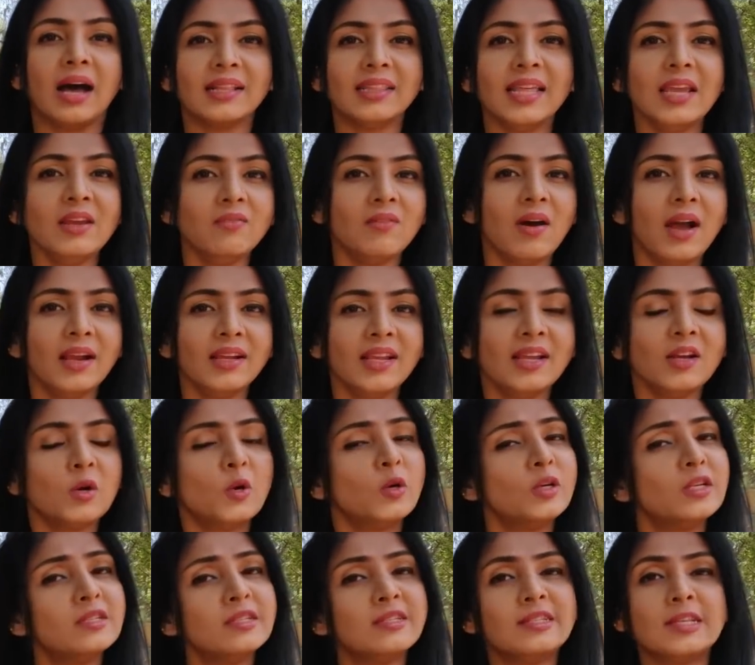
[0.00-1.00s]
அதை வாங்கி
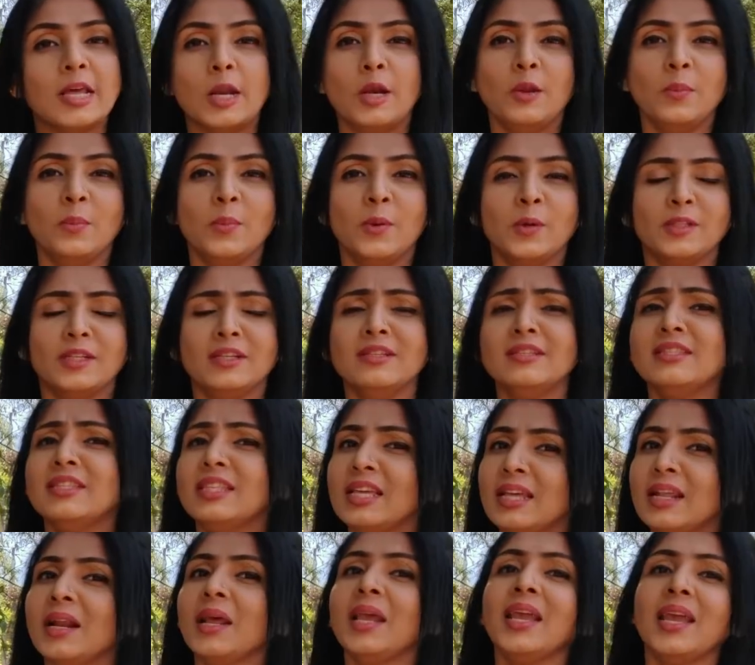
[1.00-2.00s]
கொண்டு செல்லும் போது
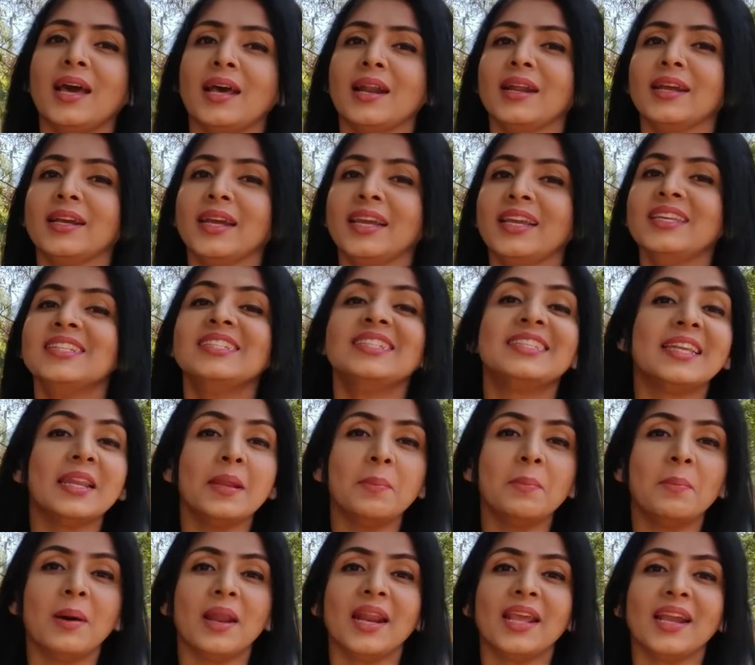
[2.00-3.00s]
திரை அரங்கை
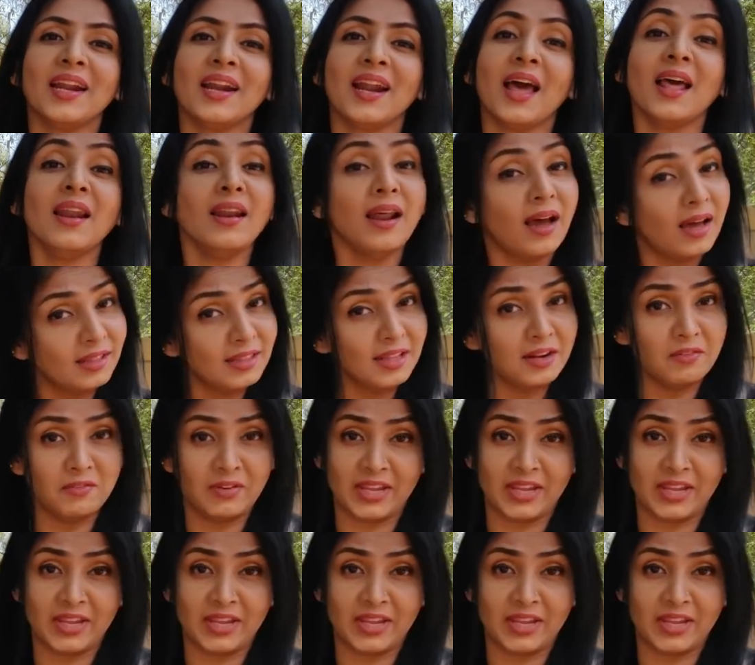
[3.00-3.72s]
சிரிப்பலைகளால் அதிர